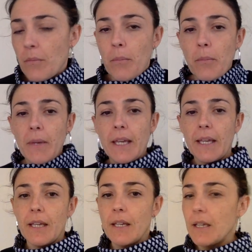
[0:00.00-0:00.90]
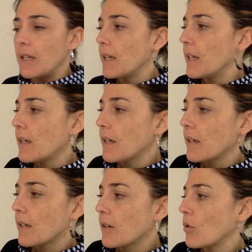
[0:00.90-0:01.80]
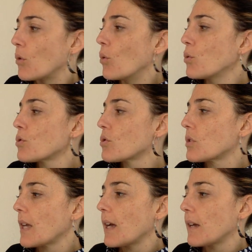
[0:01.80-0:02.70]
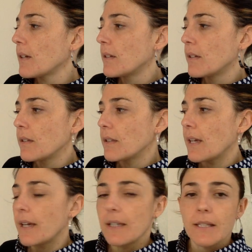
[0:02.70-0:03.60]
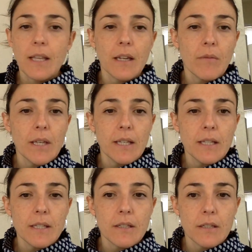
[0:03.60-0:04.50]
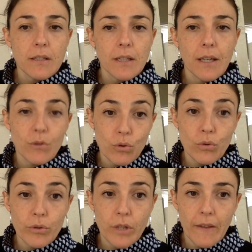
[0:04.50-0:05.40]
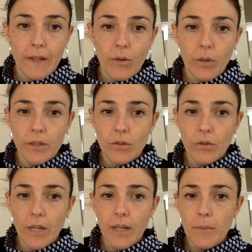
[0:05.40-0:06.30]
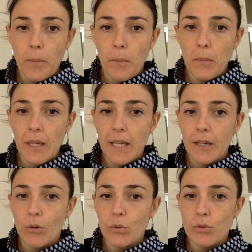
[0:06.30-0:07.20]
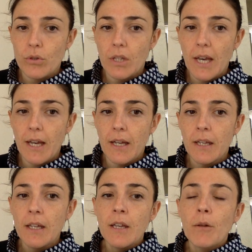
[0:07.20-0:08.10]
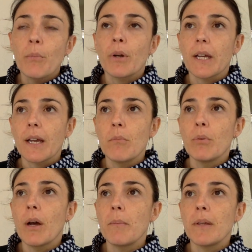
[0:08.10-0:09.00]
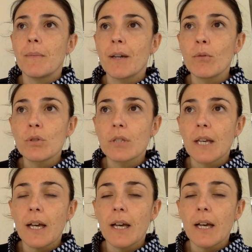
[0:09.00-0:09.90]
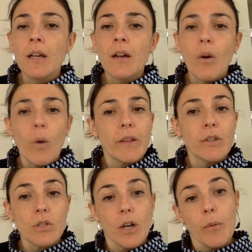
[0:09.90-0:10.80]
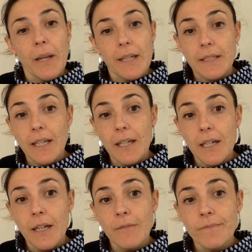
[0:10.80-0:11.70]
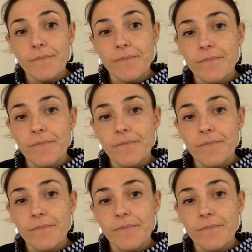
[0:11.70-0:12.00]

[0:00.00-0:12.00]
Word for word: me gusta y ahí escribís qué os gusta del cuento, ¿ok? Me gusta por ejemplo, a mí me gusta cuando se come la tierra.